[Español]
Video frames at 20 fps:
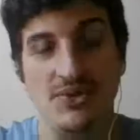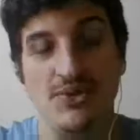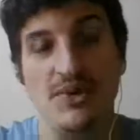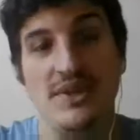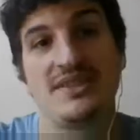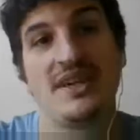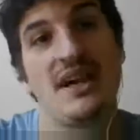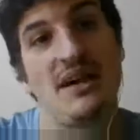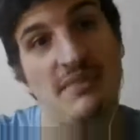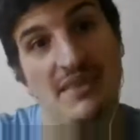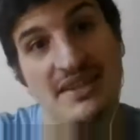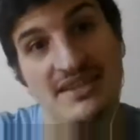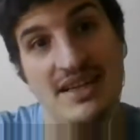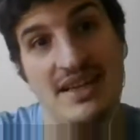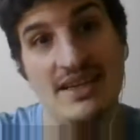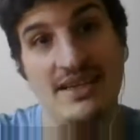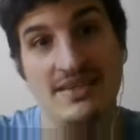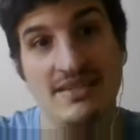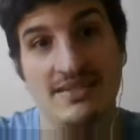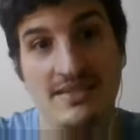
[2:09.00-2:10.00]
duda. Y además
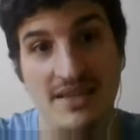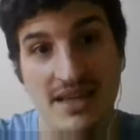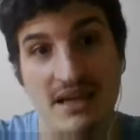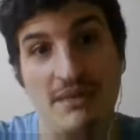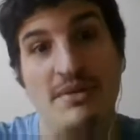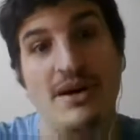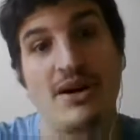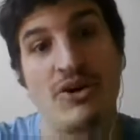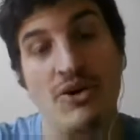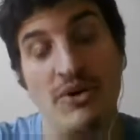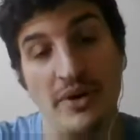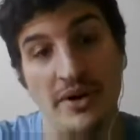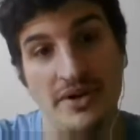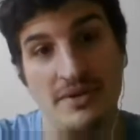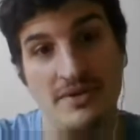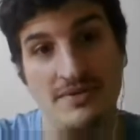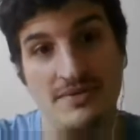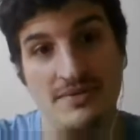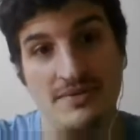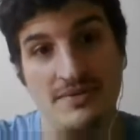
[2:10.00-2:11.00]
eras, eras más joven.
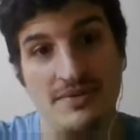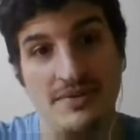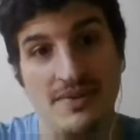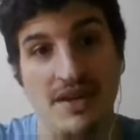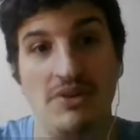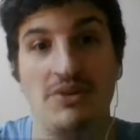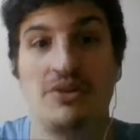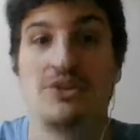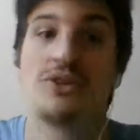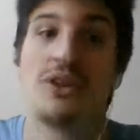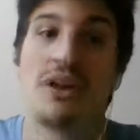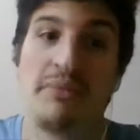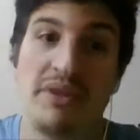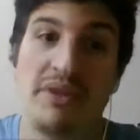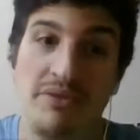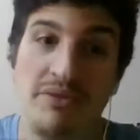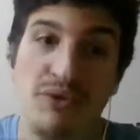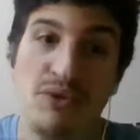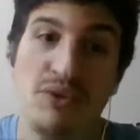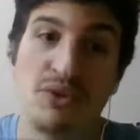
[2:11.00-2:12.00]
eso
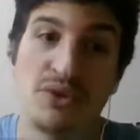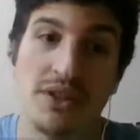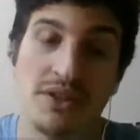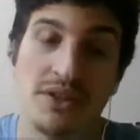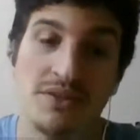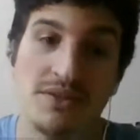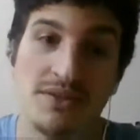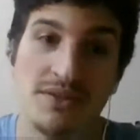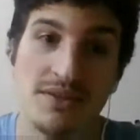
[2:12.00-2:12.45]
también influye.